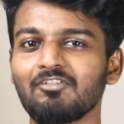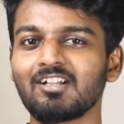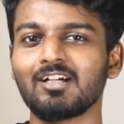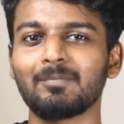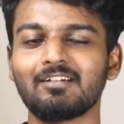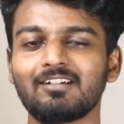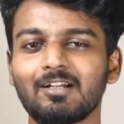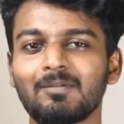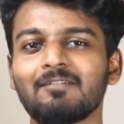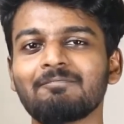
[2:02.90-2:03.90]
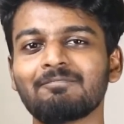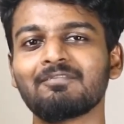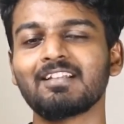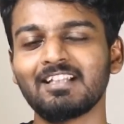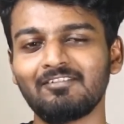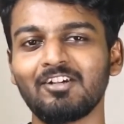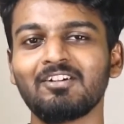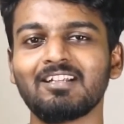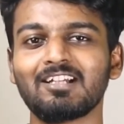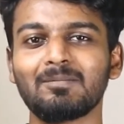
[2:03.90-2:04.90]
ஃபோனை காமிக்க வேணாமா இந்த வீடியோ
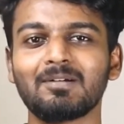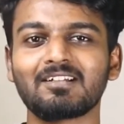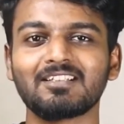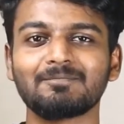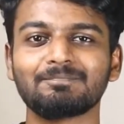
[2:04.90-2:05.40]
நீங்களே பாருங்க